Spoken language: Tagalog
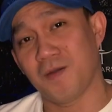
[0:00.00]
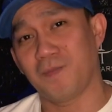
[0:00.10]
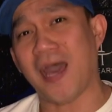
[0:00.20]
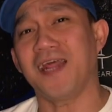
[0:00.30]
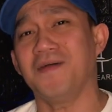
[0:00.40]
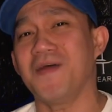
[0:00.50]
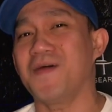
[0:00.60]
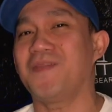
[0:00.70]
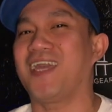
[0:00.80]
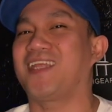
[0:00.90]
para naman
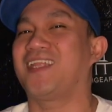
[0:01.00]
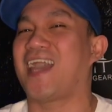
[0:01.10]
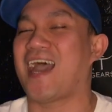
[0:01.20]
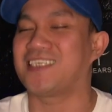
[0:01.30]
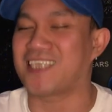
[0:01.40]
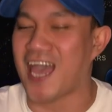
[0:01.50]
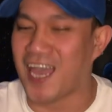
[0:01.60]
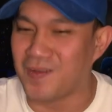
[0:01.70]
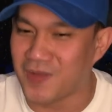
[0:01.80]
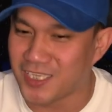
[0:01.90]
updated ka sa
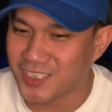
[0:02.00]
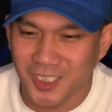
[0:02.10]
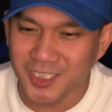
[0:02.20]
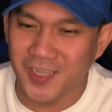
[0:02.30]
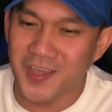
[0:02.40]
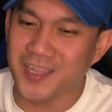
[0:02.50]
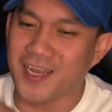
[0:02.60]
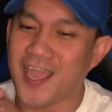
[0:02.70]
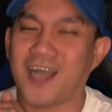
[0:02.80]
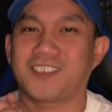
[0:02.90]
aking mga susunod na
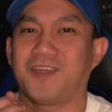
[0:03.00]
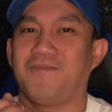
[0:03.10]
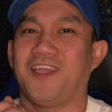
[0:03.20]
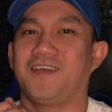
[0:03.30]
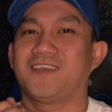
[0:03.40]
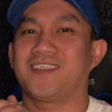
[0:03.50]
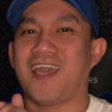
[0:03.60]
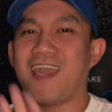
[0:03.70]
reaction videos.